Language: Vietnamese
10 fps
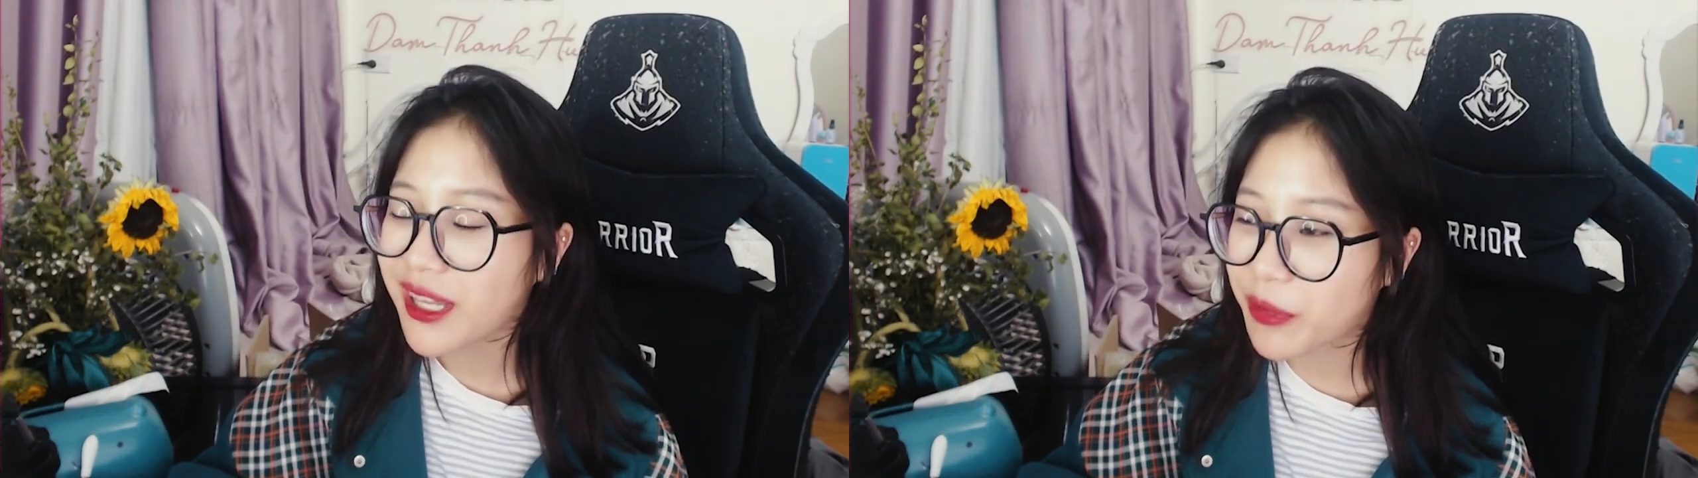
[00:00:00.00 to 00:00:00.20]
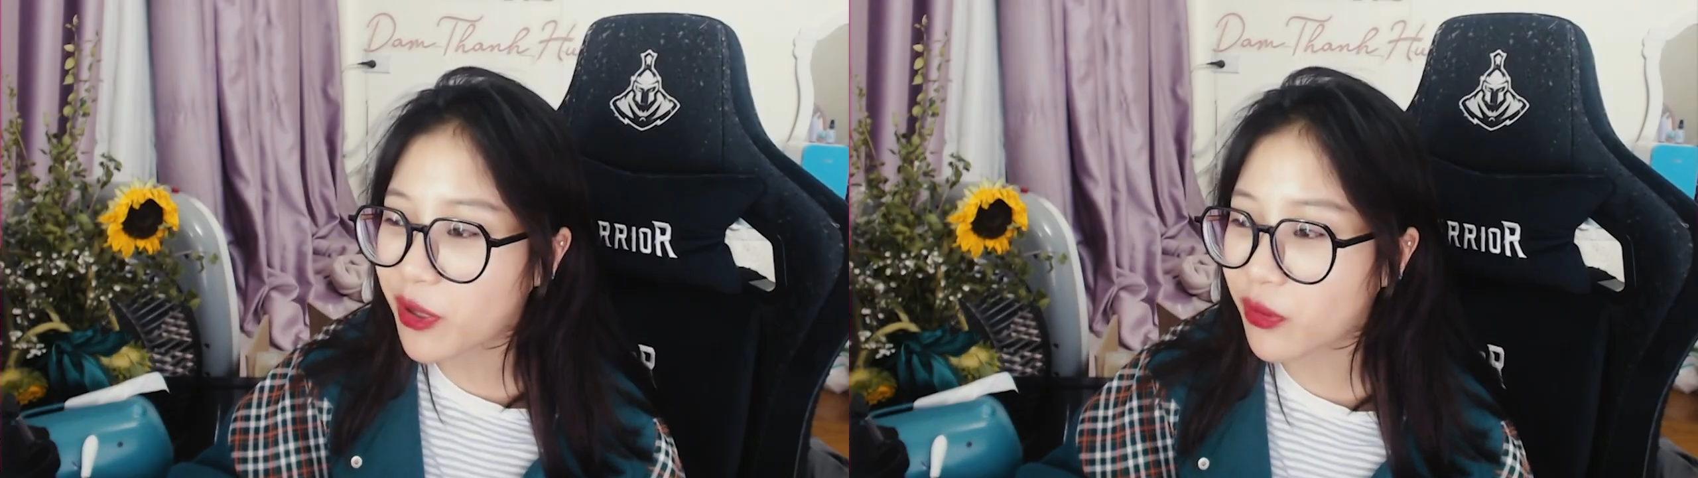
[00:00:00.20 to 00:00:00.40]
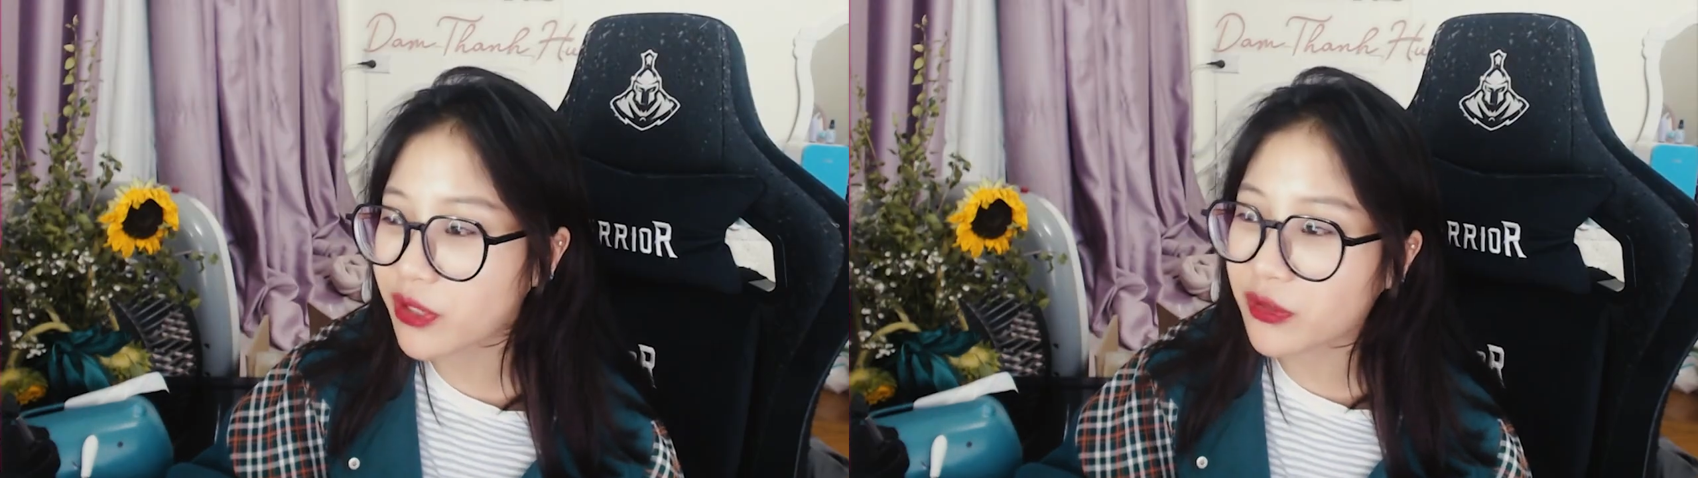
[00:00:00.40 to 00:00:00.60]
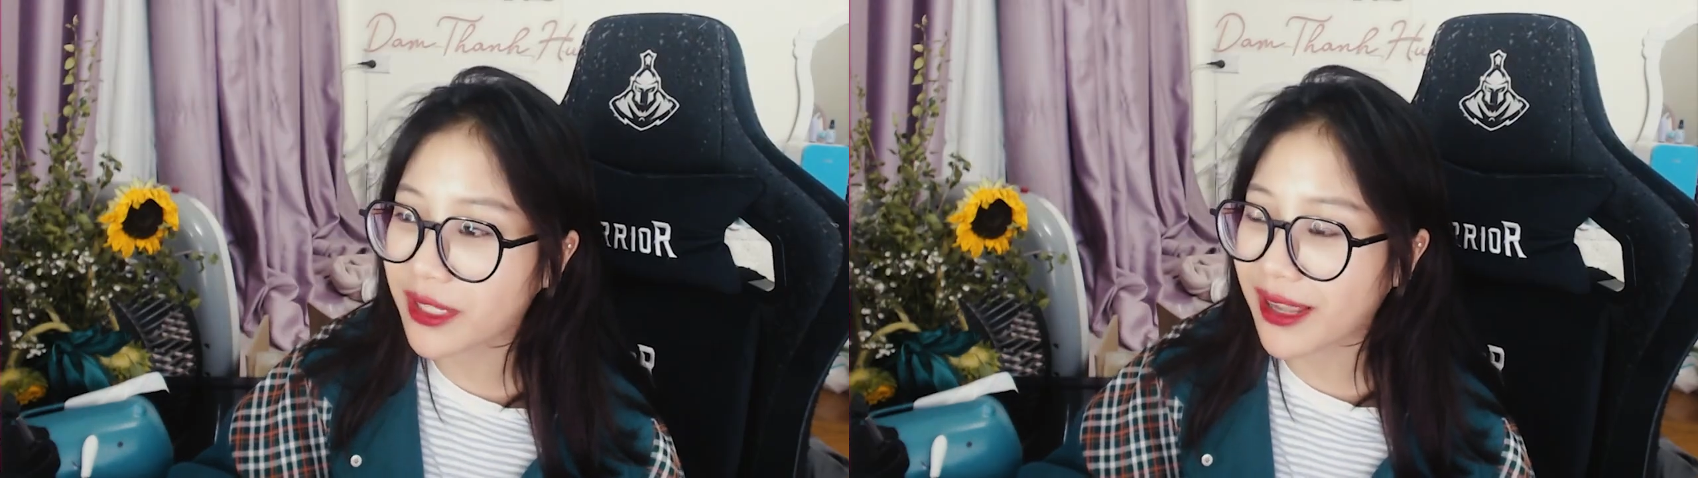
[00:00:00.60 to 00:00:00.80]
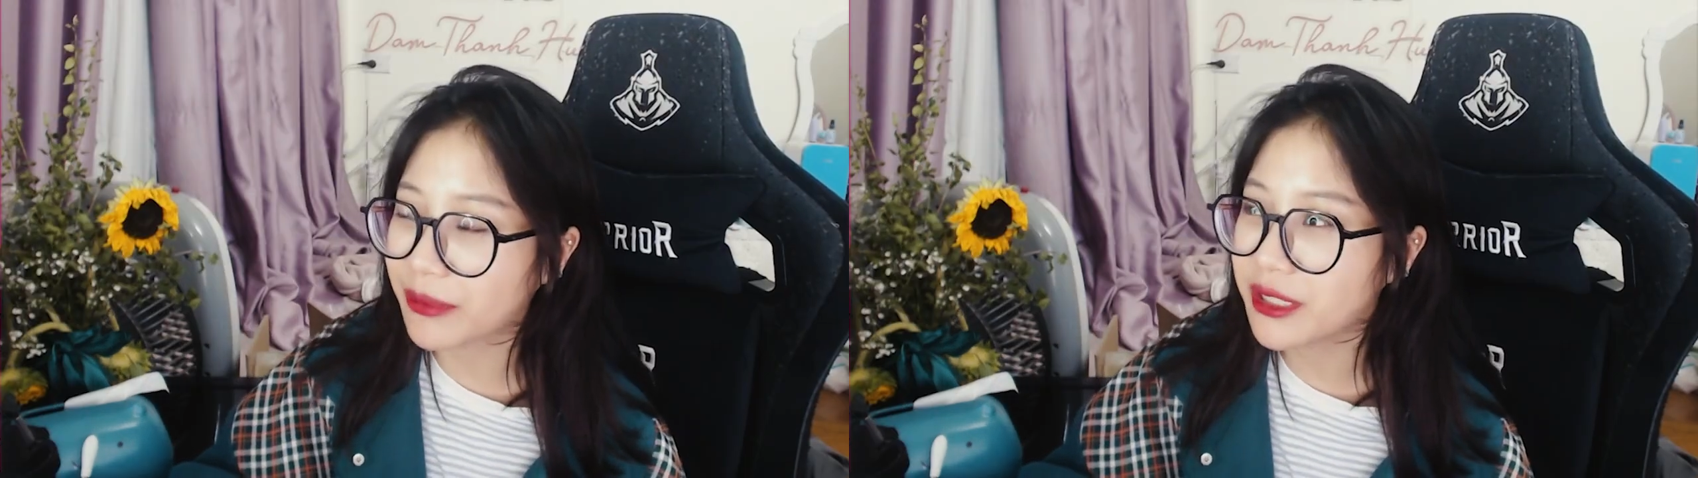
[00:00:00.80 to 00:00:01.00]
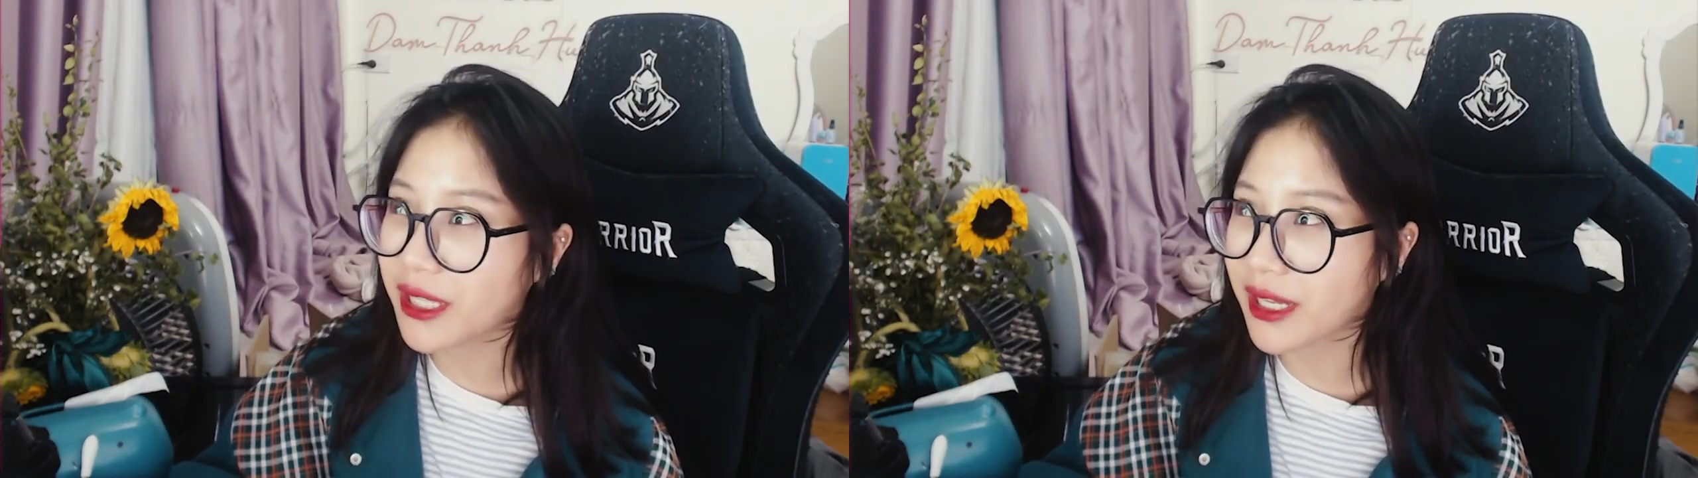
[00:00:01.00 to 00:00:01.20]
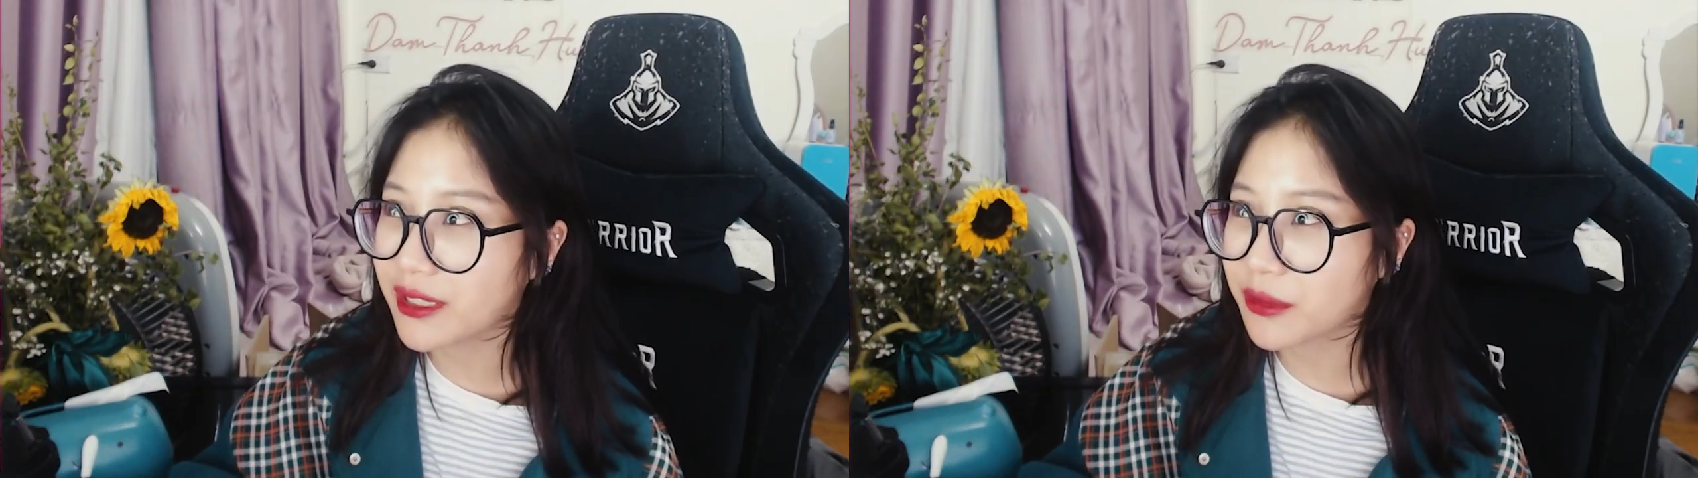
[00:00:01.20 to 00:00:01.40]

mình không có nhiều tình cảm như thế